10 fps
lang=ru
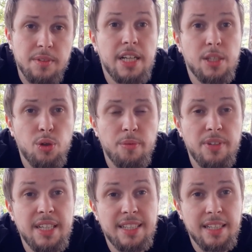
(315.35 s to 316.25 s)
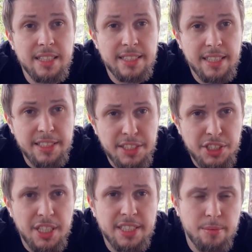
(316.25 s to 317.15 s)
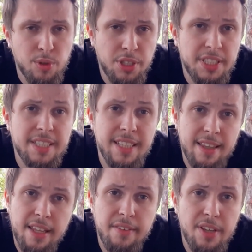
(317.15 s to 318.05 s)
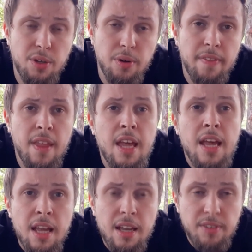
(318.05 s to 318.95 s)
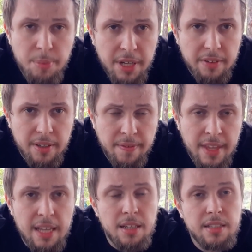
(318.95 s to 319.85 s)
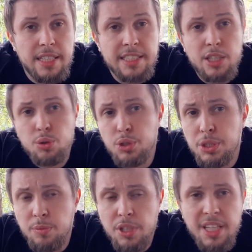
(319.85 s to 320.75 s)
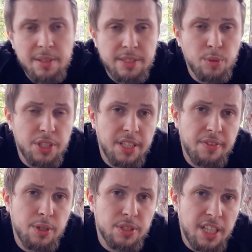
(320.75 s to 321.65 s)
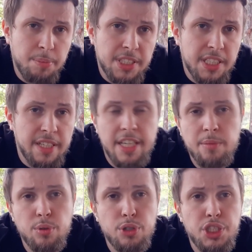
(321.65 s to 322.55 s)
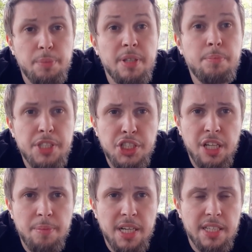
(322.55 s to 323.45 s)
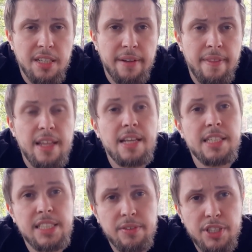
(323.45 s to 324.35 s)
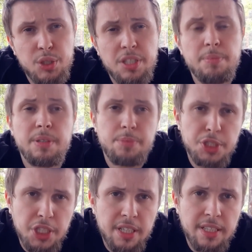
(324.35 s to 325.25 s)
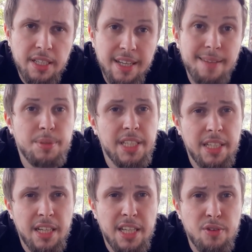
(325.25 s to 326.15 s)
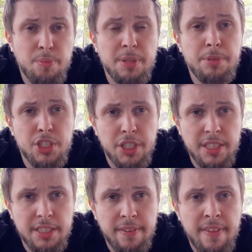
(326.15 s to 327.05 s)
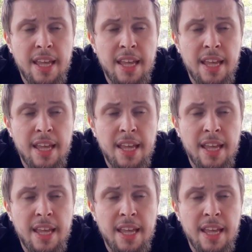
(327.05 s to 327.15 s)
на котором вы как раз таки сейчас смотрите данное видео? Во-первых, я знаю, что очень многие смотрят видеозаписи, не будучи подписчиками канала. Если вы еще не подписчик канала, обязательно на него подпишитесь